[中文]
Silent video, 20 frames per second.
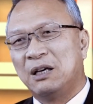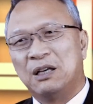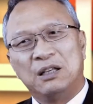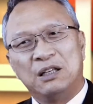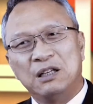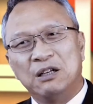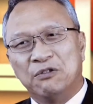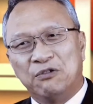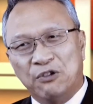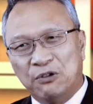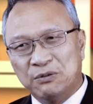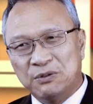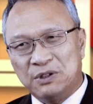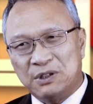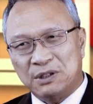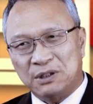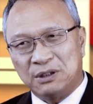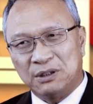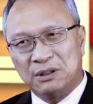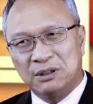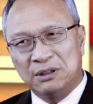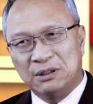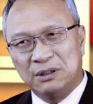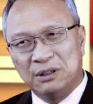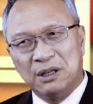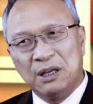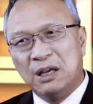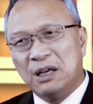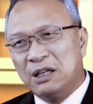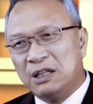一个疯子
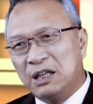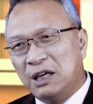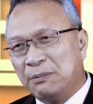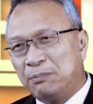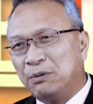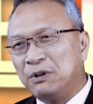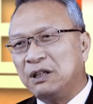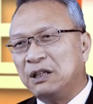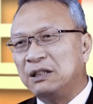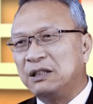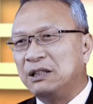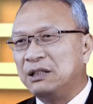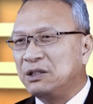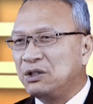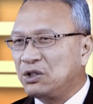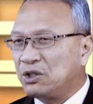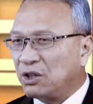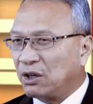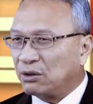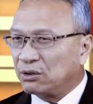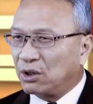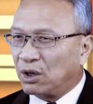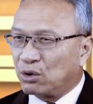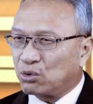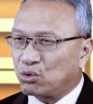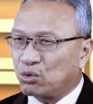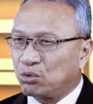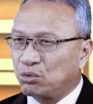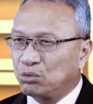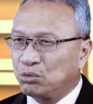也不可能教导
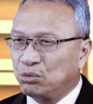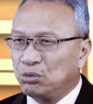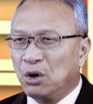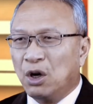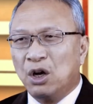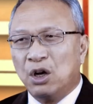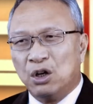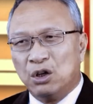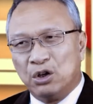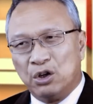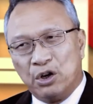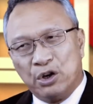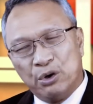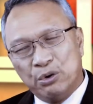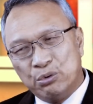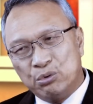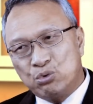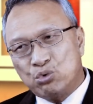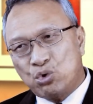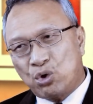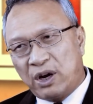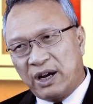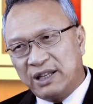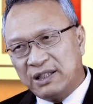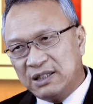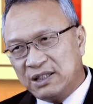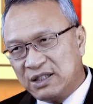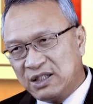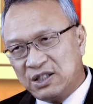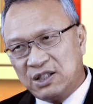出流
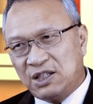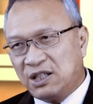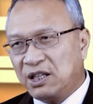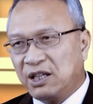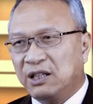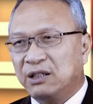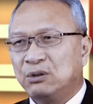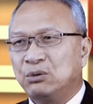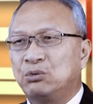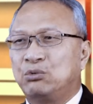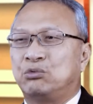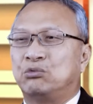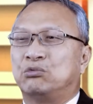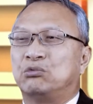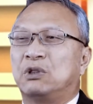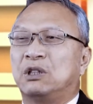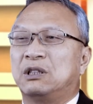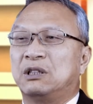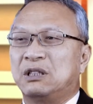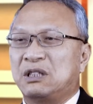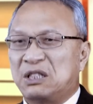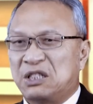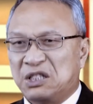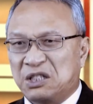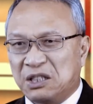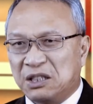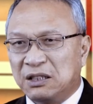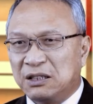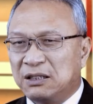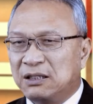传千古的
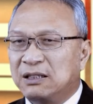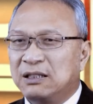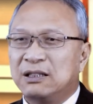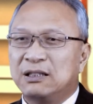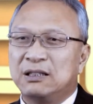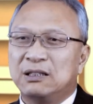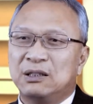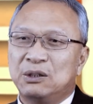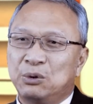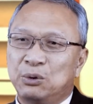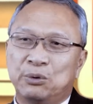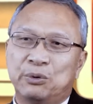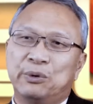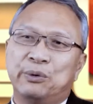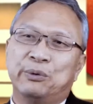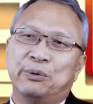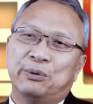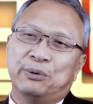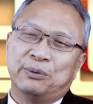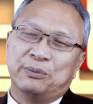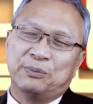金科玉律。